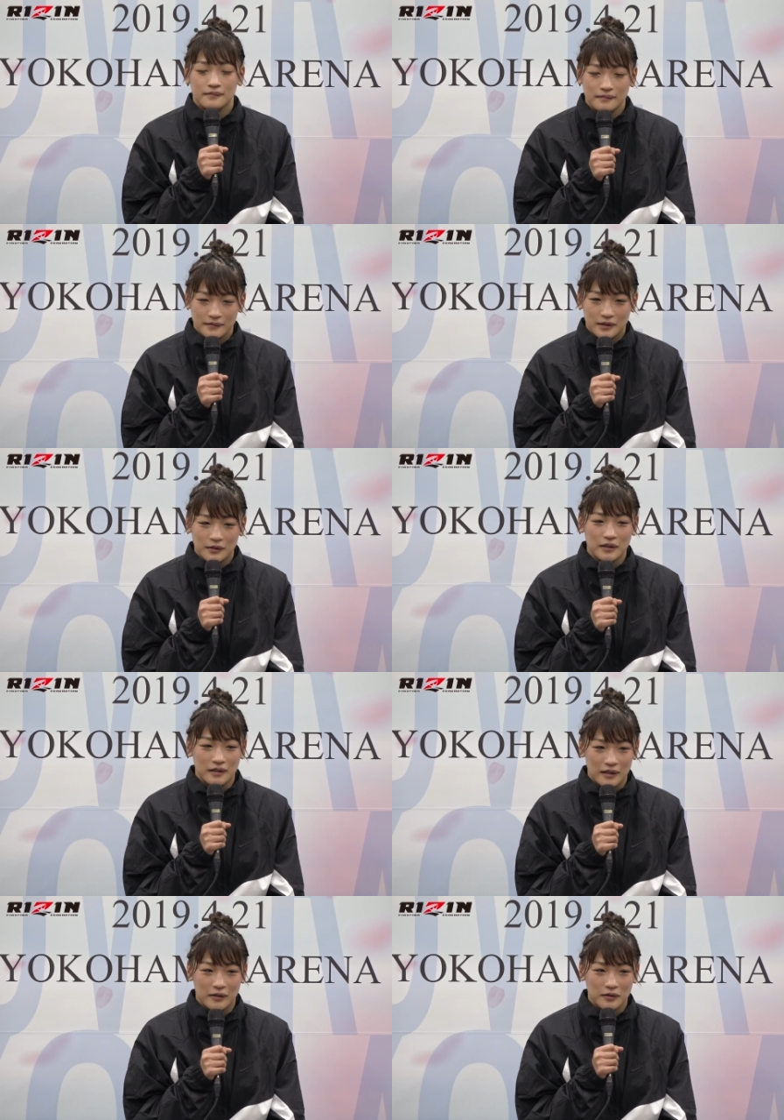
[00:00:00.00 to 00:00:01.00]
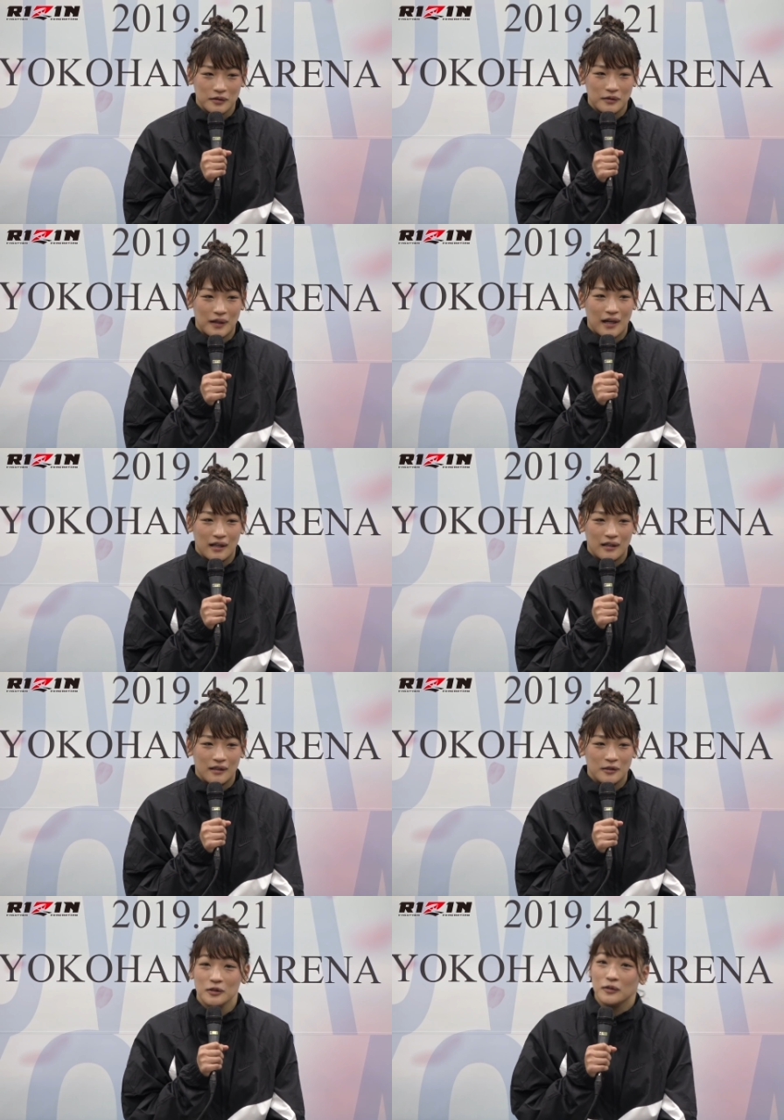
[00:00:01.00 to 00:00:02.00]
うんそうですねほっと
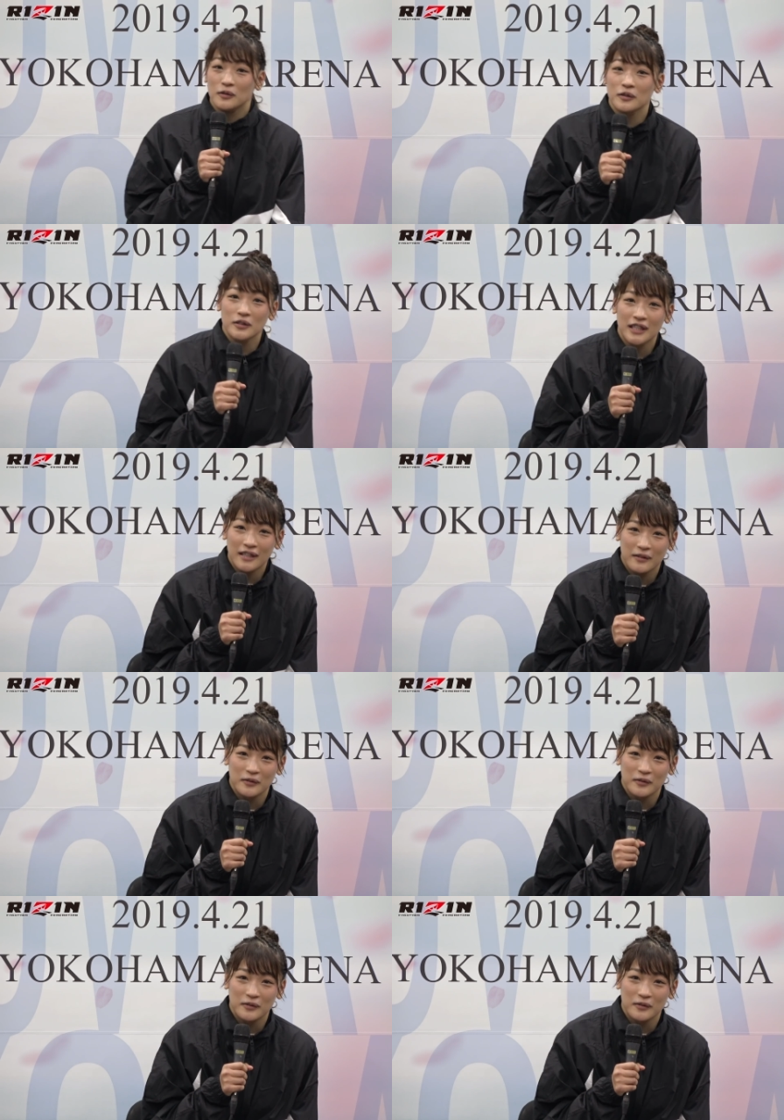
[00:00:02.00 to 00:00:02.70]
はほほっとしたっ